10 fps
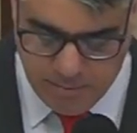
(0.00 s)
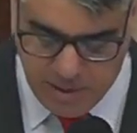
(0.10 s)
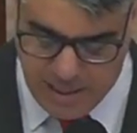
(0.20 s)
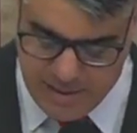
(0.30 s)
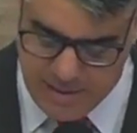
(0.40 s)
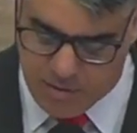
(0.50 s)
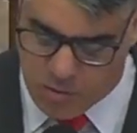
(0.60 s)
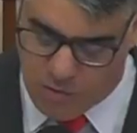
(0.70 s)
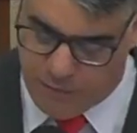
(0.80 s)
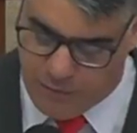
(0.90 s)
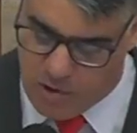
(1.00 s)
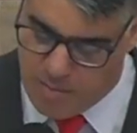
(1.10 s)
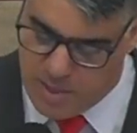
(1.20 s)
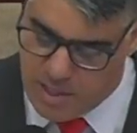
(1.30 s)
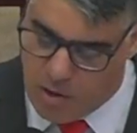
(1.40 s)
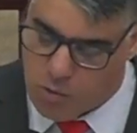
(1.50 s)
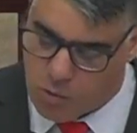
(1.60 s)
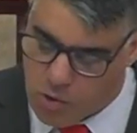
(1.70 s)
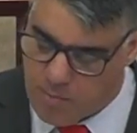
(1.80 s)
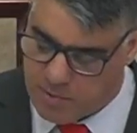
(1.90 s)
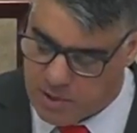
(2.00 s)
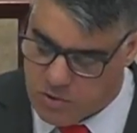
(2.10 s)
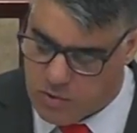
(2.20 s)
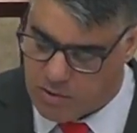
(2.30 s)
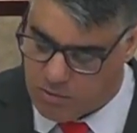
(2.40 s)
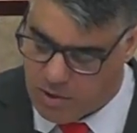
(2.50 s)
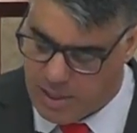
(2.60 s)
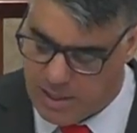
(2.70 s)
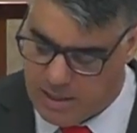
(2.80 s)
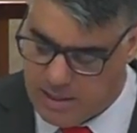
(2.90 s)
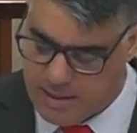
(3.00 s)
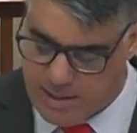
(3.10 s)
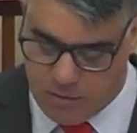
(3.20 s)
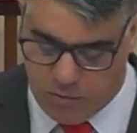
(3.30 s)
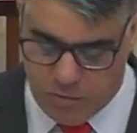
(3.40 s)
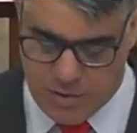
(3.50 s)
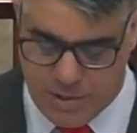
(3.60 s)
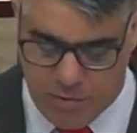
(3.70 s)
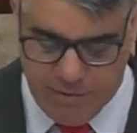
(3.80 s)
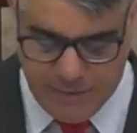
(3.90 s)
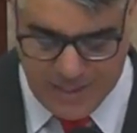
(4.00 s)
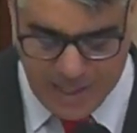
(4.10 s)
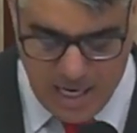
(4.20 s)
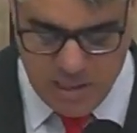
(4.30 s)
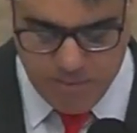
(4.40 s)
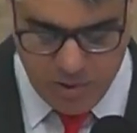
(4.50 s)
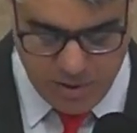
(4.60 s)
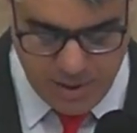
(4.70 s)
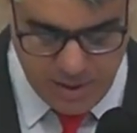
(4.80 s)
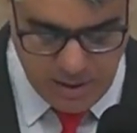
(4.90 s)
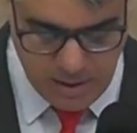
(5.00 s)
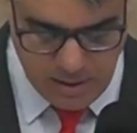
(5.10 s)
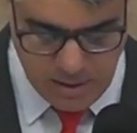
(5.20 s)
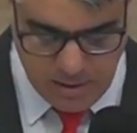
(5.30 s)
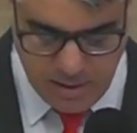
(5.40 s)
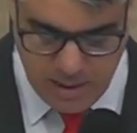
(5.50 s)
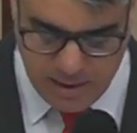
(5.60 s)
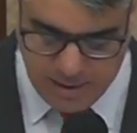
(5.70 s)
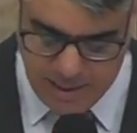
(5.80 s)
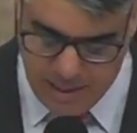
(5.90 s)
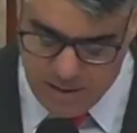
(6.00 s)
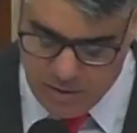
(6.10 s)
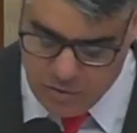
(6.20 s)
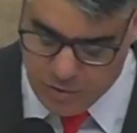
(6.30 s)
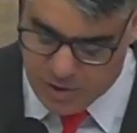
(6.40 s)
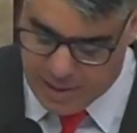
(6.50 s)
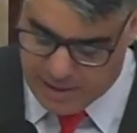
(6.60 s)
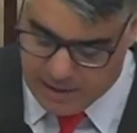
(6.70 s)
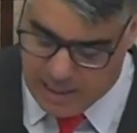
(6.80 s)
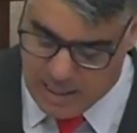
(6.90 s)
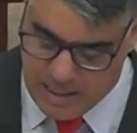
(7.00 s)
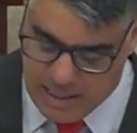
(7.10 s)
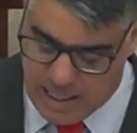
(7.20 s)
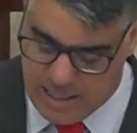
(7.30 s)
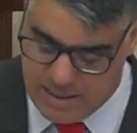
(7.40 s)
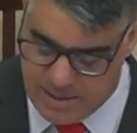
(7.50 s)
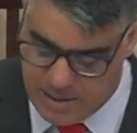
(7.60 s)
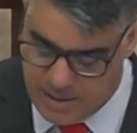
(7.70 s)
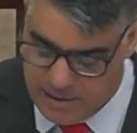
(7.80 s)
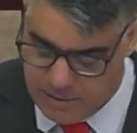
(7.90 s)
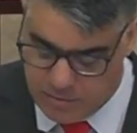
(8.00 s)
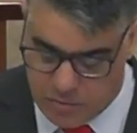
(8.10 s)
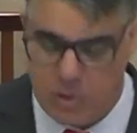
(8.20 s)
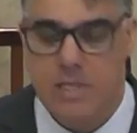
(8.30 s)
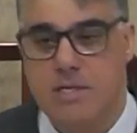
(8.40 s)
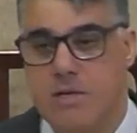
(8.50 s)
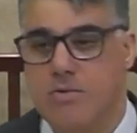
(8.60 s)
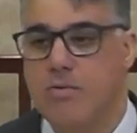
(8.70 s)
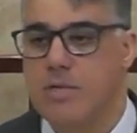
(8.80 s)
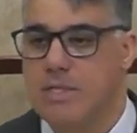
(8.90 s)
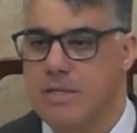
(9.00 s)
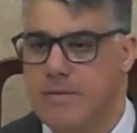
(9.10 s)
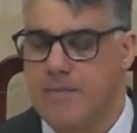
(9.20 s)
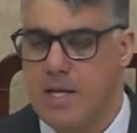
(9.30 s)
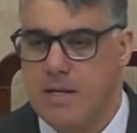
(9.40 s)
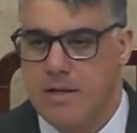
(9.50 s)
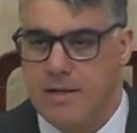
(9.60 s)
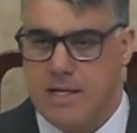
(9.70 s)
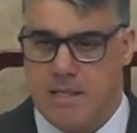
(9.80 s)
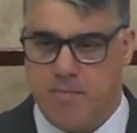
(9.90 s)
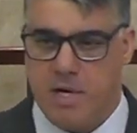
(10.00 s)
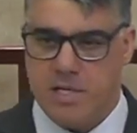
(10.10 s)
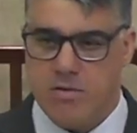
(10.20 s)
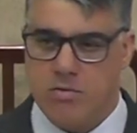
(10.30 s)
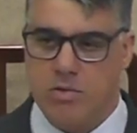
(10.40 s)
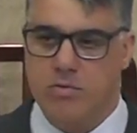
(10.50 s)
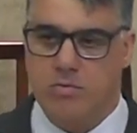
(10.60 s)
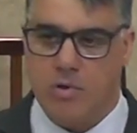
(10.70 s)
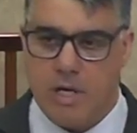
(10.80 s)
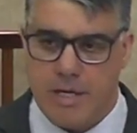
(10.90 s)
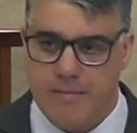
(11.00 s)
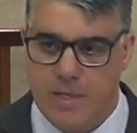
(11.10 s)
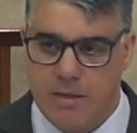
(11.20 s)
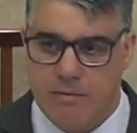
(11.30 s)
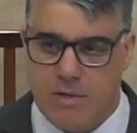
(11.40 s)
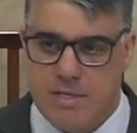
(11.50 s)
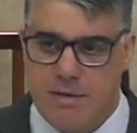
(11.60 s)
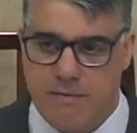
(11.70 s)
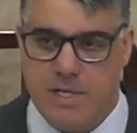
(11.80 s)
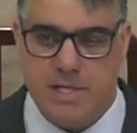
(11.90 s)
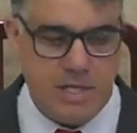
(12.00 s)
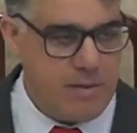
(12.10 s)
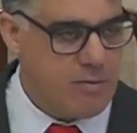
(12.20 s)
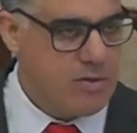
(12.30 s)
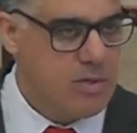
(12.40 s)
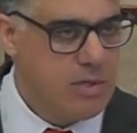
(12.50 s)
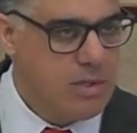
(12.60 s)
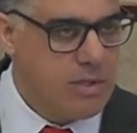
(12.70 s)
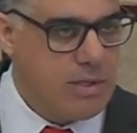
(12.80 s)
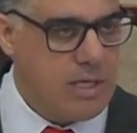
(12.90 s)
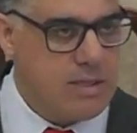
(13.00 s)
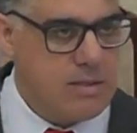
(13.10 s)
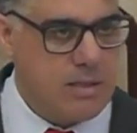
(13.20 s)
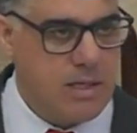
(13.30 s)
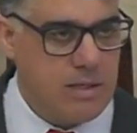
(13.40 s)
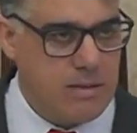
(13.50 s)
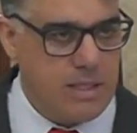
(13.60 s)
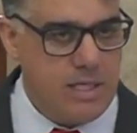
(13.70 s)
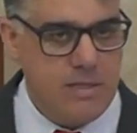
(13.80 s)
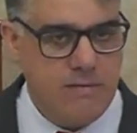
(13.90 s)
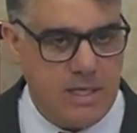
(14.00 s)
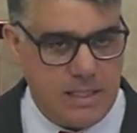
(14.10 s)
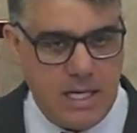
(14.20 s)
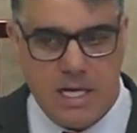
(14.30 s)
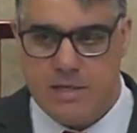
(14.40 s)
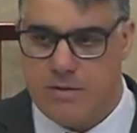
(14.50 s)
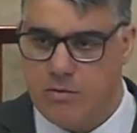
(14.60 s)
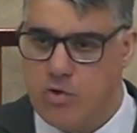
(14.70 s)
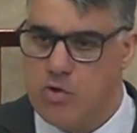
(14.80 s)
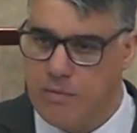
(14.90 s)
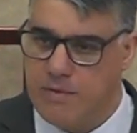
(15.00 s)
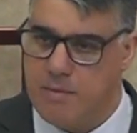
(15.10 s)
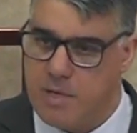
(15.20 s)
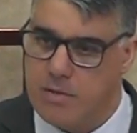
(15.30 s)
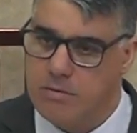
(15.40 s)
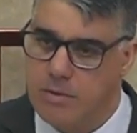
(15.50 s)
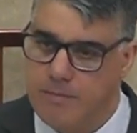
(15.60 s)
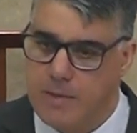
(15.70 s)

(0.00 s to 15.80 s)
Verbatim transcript: para ser conforme ao corpo da sua glória, segundo o seu eficaz poder e até sujeitar a si todas as coisas. Nessa parte introdutória, nós refletimos nas eh, grandes verdades do sofrimento